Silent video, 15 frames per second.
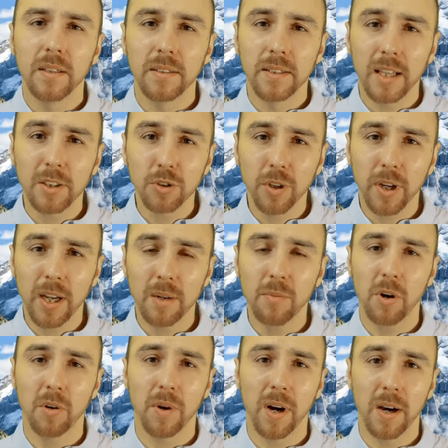Naturellement
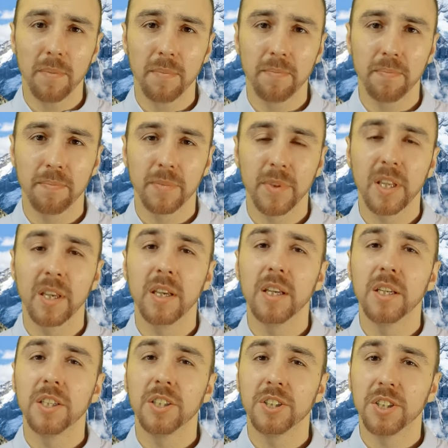は
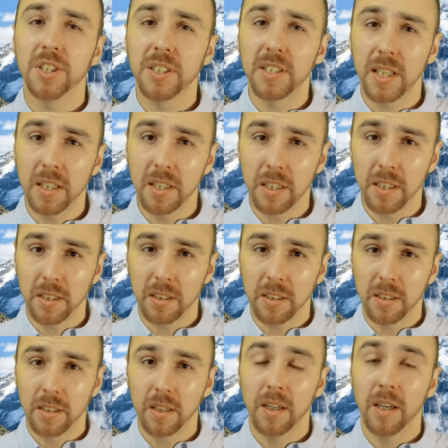自然に
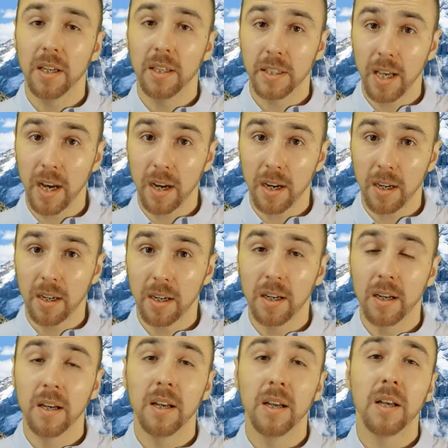や
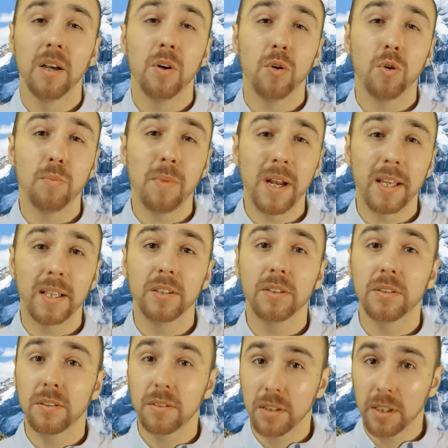生まれ
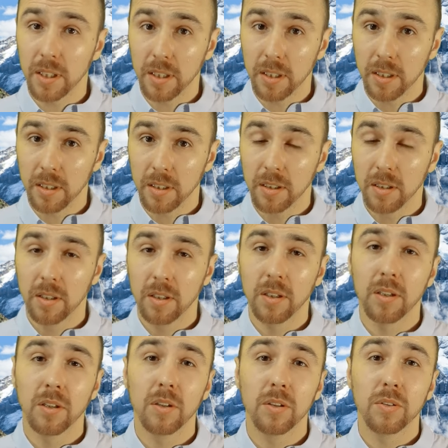つき
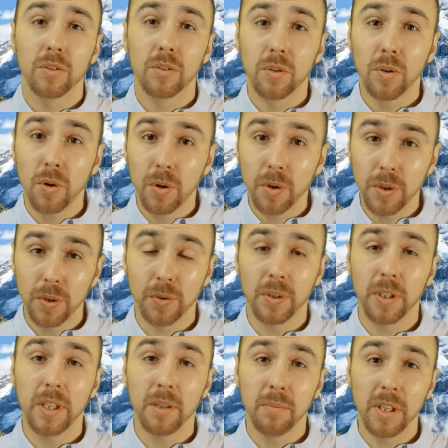という
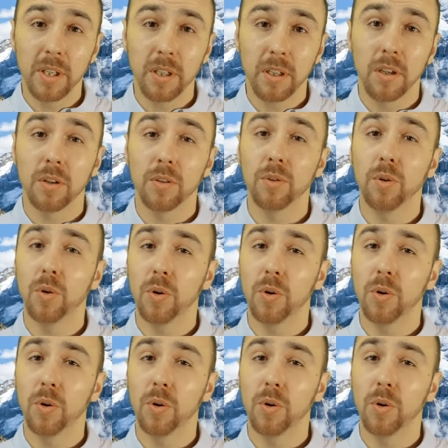意味の